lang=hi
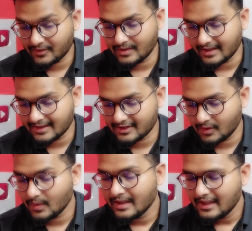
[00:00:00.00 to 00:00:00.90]
पढ़ के सुना देता
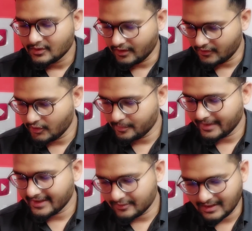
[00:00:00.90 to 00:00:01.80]
हूँ सॉरी ट्वीट
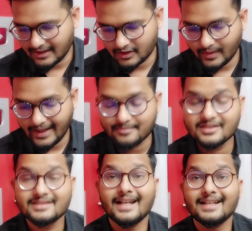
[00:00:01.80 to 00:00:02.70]
पढ़ के सुनाता हूँ
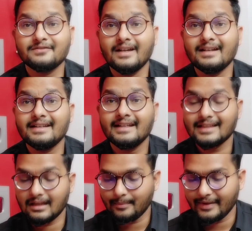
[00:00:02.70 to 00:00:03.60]
एमसी सी स्टैंड के फैन ने
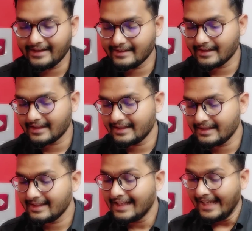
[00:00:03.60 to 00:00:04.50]
यहाँ तक कि प्लानिंग कर
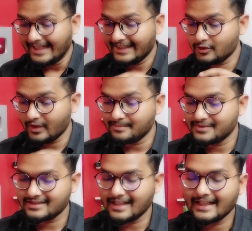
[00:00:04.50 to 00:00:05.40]
ली कि जो
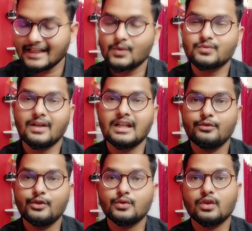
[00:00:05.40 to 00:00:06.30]
एमसी सी स्टैंड के रोज़ वाला
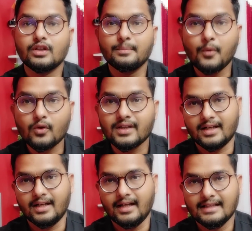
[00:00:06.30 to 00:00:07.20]
वीडियो उसको रिपोर्ट
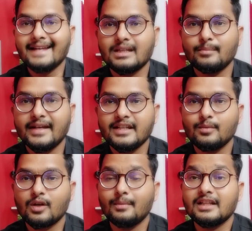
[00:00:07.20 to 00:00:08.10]
करे ऐसा मैं नहीं
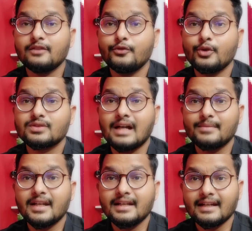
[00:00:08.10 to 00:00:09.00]
बोल रहा बल्कि वीडियो
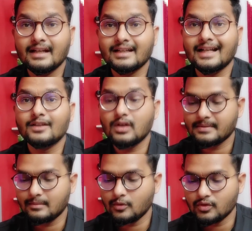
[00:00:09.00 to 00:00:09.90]
सामने निकल कर आ जाओगे
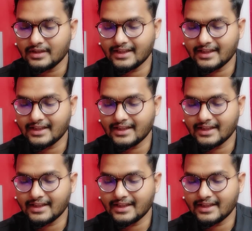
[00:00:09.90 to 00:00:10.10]
आप सभी को